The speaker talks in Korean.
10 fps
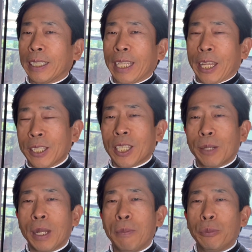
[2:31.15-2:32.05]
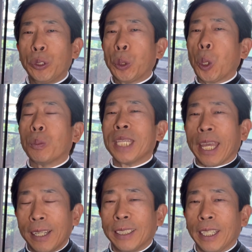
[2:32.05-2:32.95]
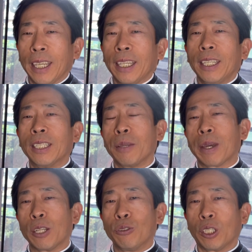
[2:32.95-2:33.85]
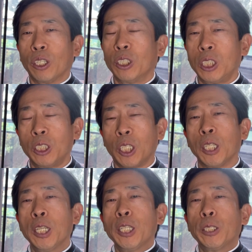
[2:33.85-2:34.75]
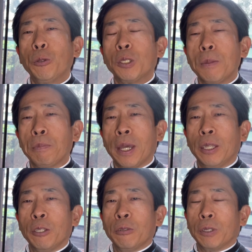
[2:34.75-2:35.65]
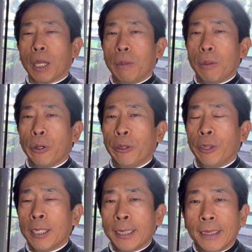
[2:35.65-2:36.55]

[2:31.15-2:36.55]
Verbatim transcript: 다른 사람을 한 번도 돕지 않을 때 이렇게 말할 수 있고 그것이 이제 최후 심판 우리가 매번